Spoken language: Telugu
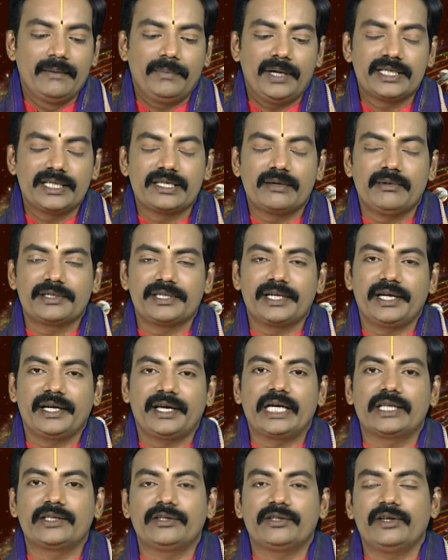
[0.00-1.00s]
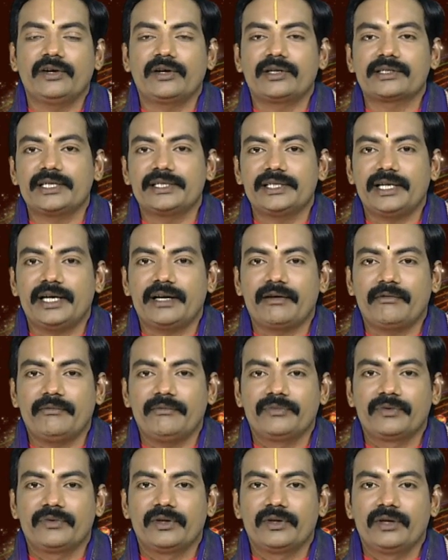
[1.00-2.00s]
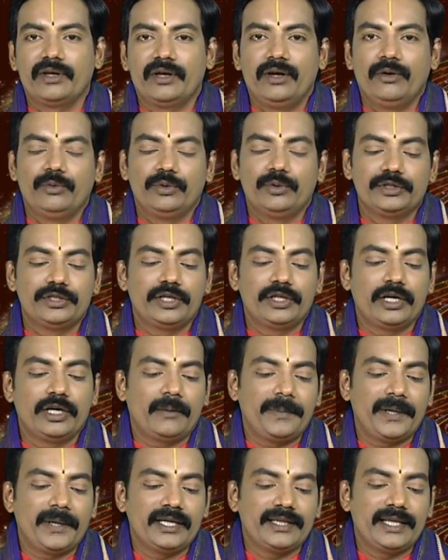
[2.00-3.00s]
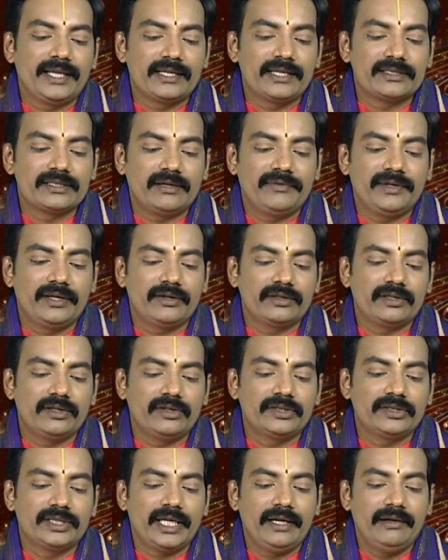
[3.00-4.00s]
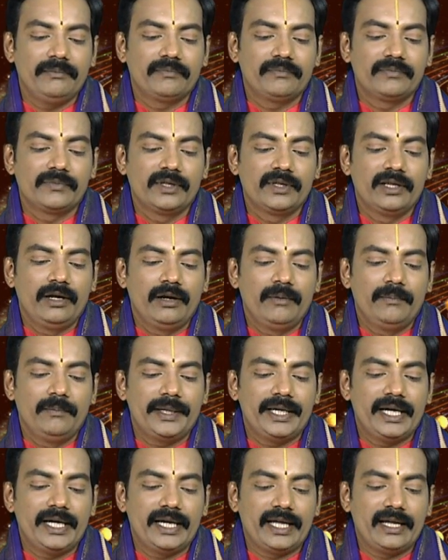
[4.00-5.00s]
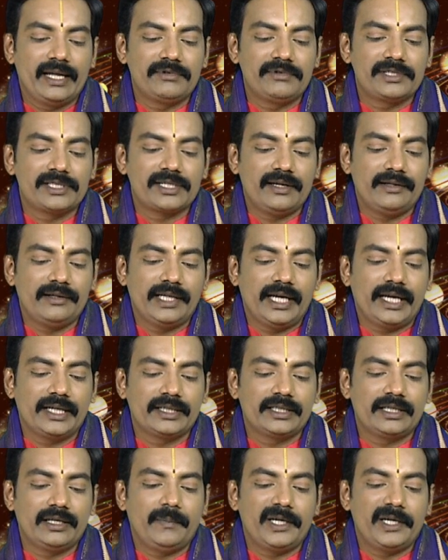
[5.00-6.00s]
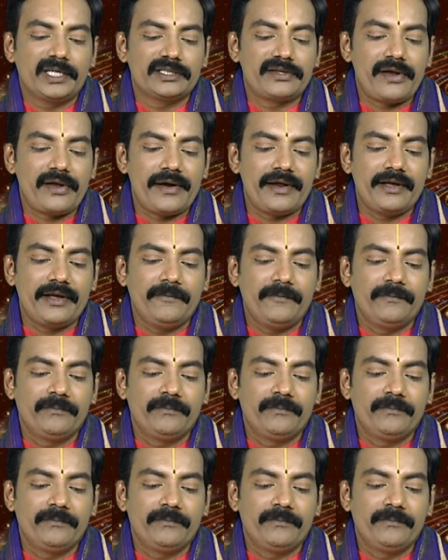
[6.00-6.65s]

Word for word: పంచమ శనికేతుల యొక్క సంచారం ఉద్యోగ ప్రయత్నాలు సఫలీకృతం అవుతాయి ప్రయాణాల విషయాల్లో జాగ్రత్తలు పాటించండి